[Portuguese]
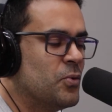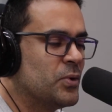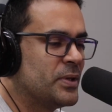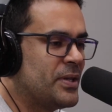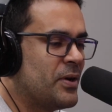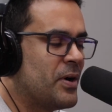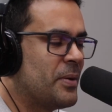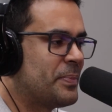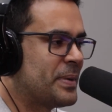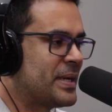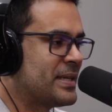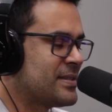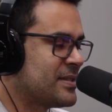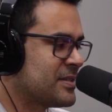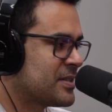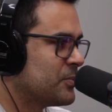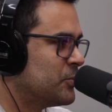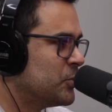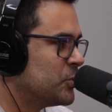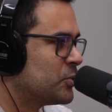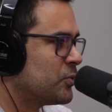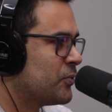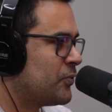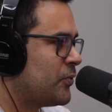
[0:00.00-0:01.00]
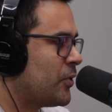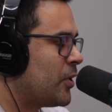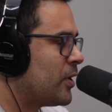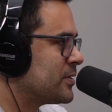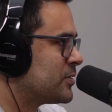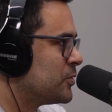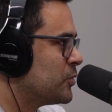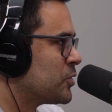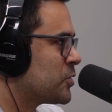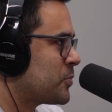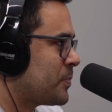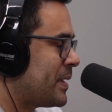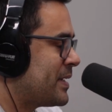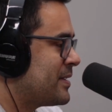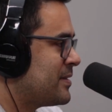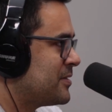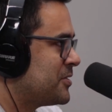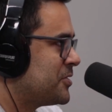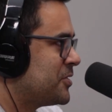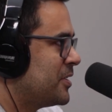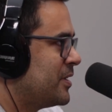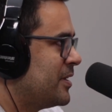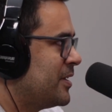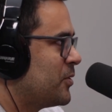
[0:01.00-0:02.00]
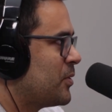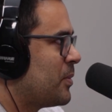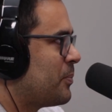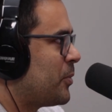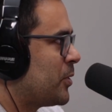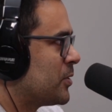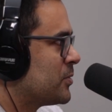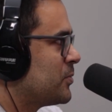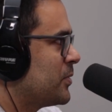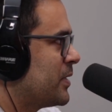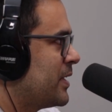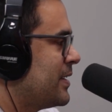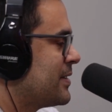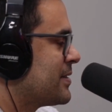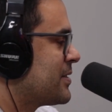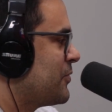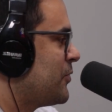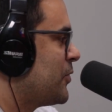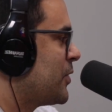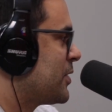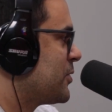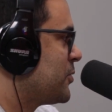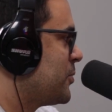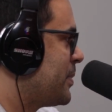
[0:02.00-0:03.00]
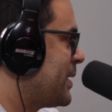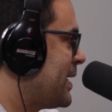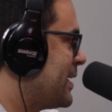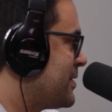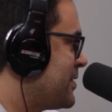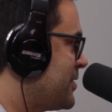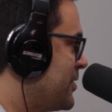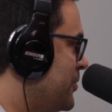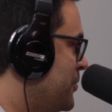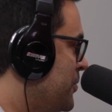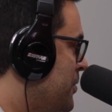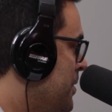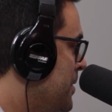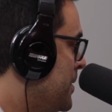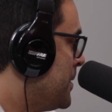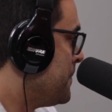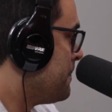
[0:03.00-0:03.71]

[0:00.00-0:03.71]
tem uma presença muito forte nos países de língua portuguesa fora do Brasil.